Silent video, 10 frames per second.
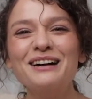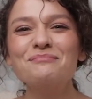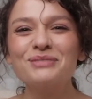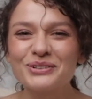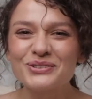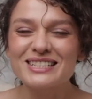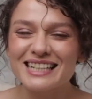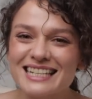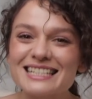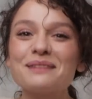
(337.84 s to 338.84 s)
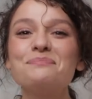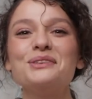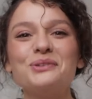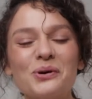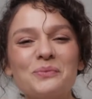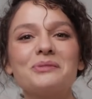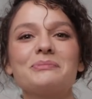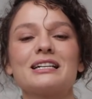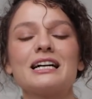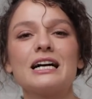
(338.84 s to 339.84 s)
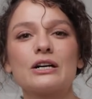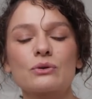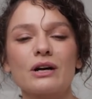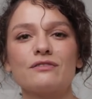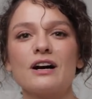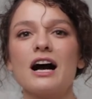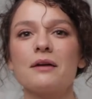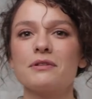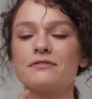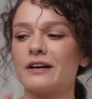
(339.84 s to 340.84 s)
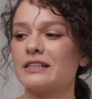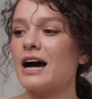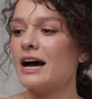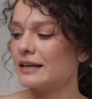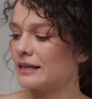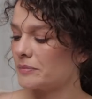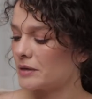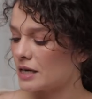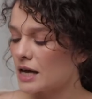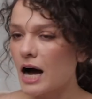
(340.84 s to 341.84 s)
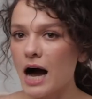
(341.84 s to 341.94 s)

блуза с объемными рукавами, фонариками.